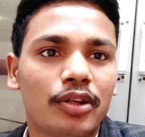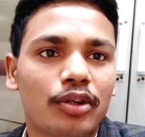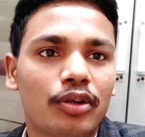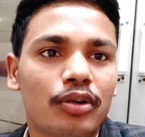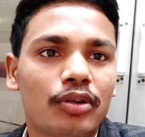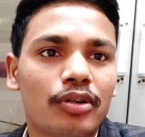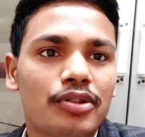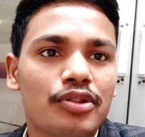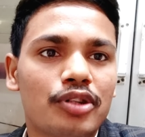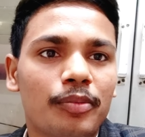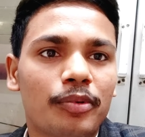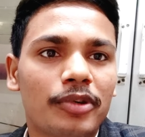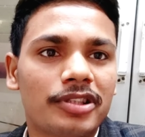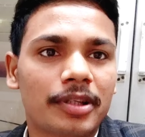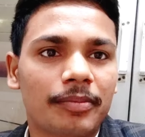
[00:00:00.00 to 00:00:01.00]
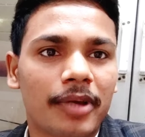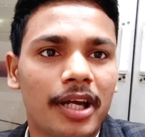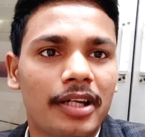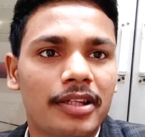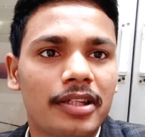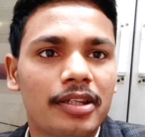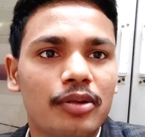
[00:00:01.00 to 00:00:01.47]
तो जो पुलिस
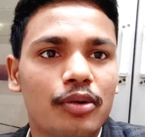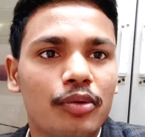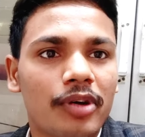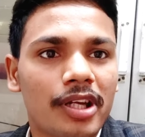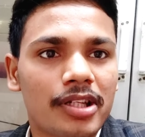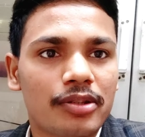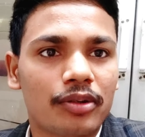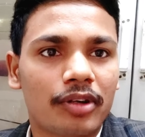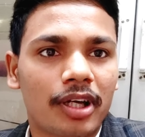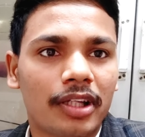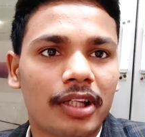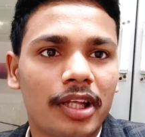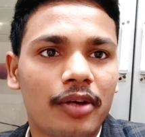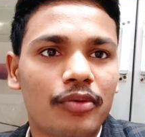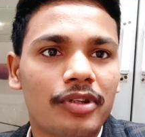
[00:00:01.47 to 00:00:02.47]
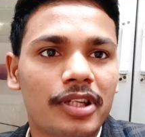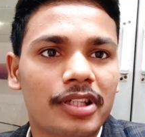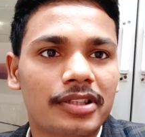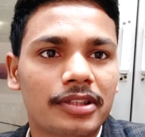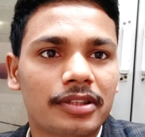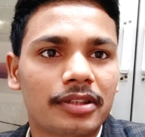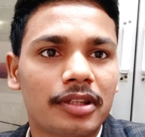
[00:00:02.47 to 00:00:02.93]
अभ्यर्थी ओवर एज हो गए थे
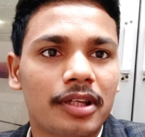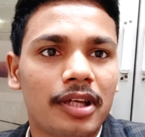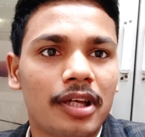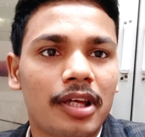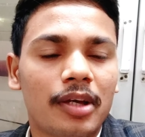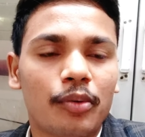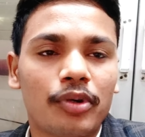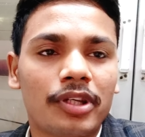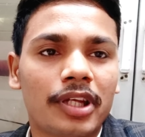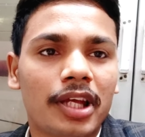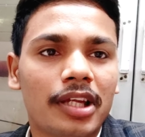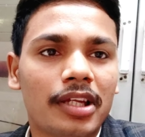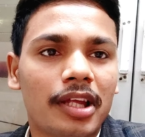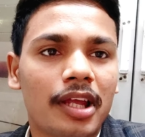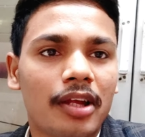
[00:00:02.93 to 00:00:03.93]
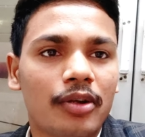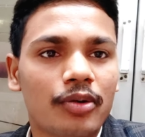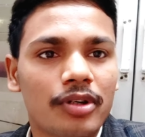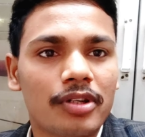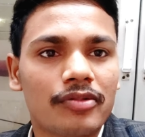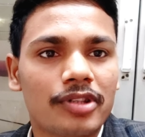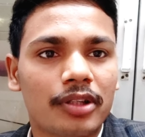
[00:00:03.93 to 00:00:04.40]
उनके उनके लिए
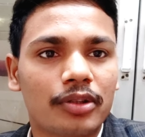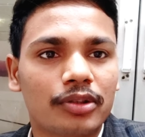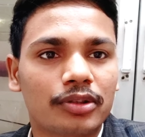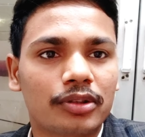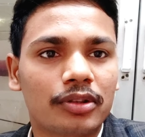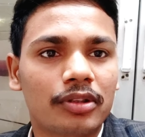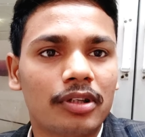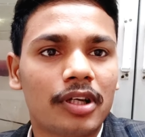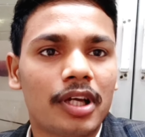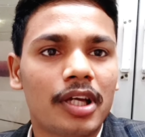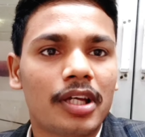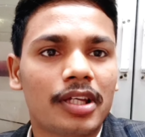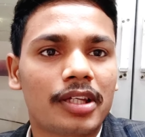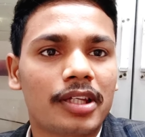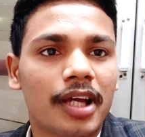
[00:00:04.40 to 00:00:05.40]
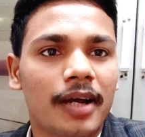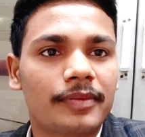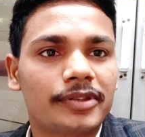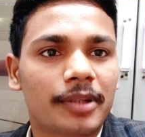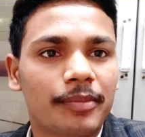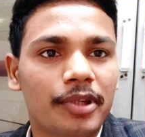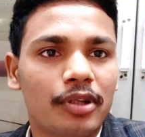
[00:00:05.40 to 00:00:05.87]
गुड न्यूज है दोस्तों कि
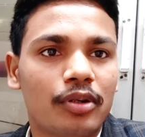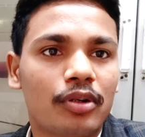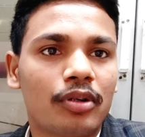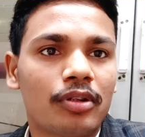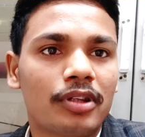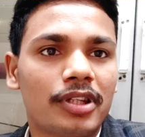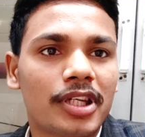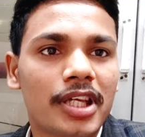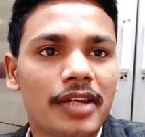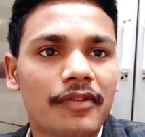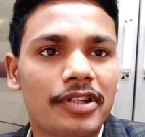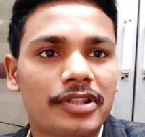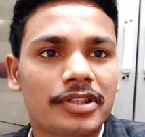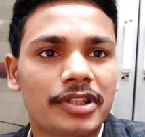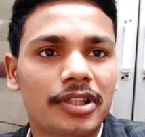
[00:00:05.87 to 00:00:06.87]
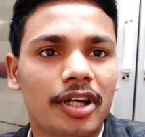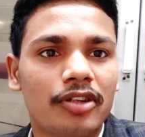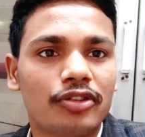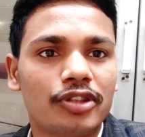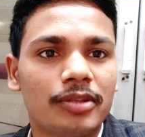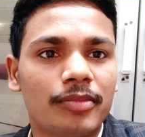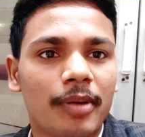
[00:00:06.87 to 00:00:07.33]
आप सभी को तीन वर्ष की
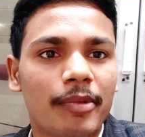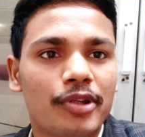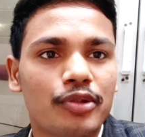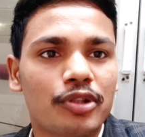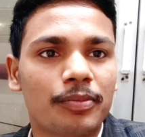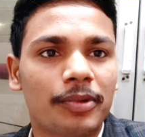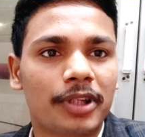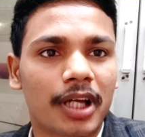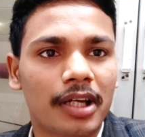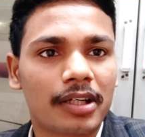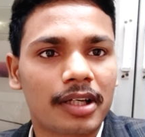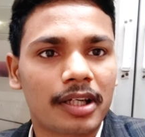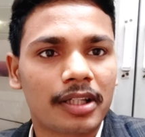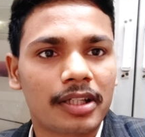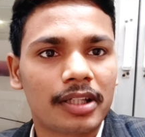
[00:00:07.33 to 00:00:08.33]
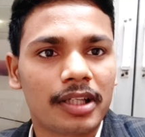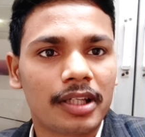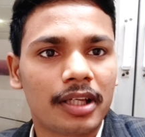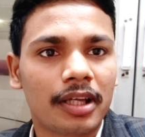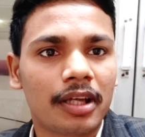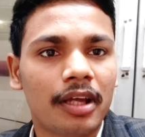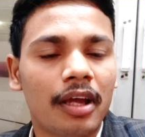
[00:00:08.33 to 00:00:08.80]
आयु सीमा में छूट प्रदान कर दी
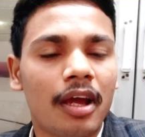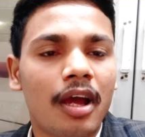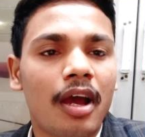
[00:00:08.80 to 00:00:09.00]
गई है